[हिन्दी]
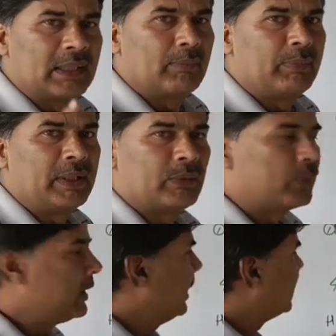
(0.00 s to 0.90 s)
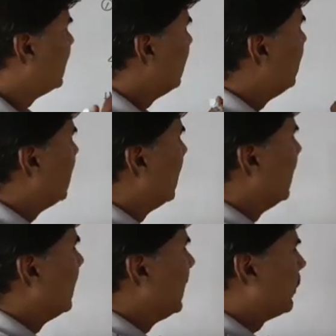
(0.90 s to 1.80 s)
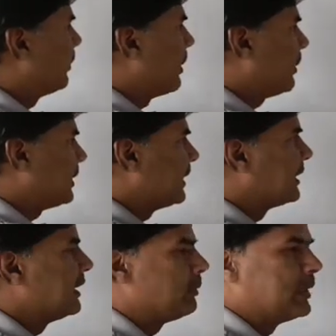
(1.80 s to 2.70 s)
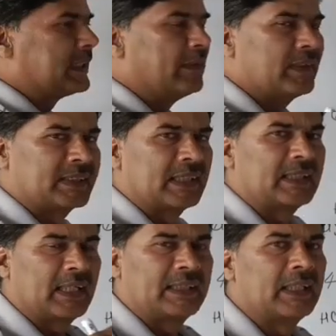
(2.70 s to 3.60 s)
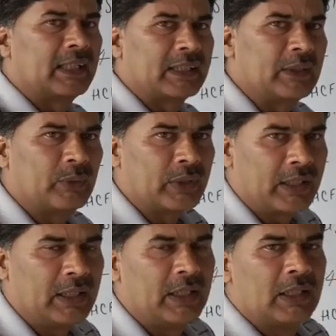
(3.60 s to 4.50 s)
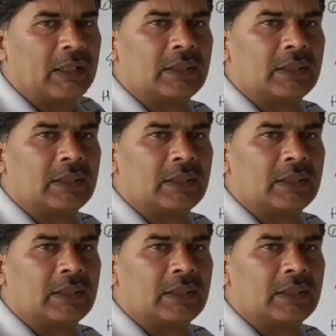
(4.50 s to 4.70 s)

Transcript: जब भी कोई एस निकालेंगे तो हमारे पास जितनी भी गिवन संख्या दे रखी होंगी